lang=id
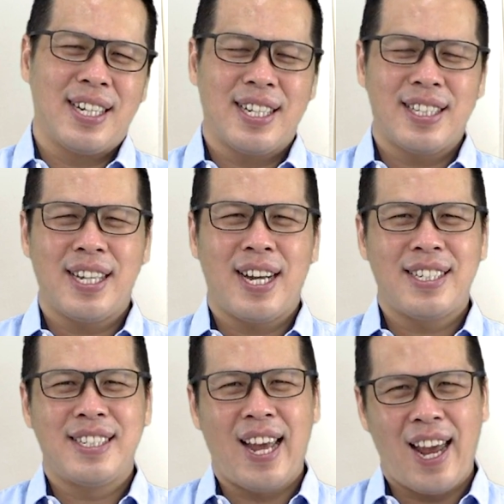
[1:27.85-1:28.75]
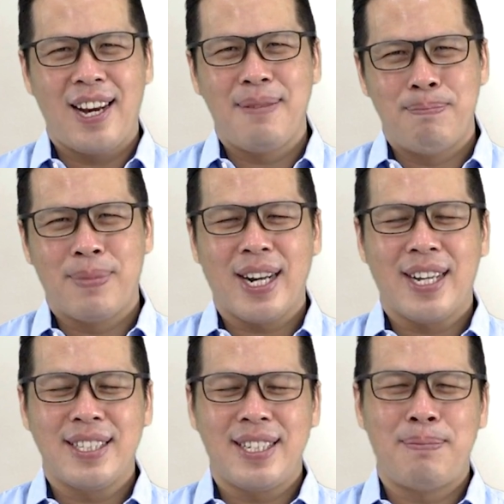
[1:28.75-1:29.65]
Ketika di Elim
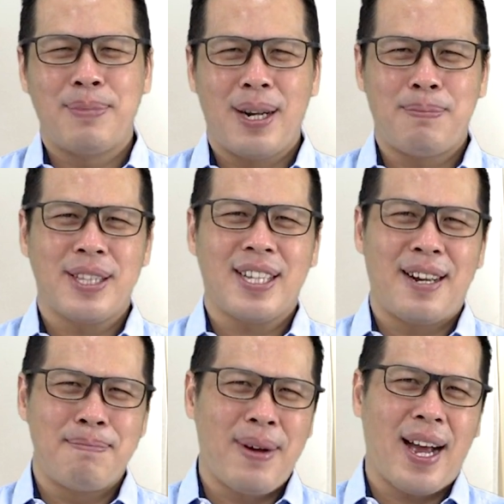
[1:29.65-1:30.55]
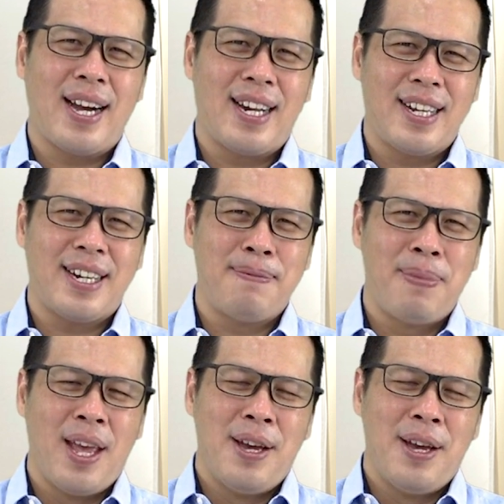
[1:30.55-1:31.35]
mereka tidak mendapatkan makanan,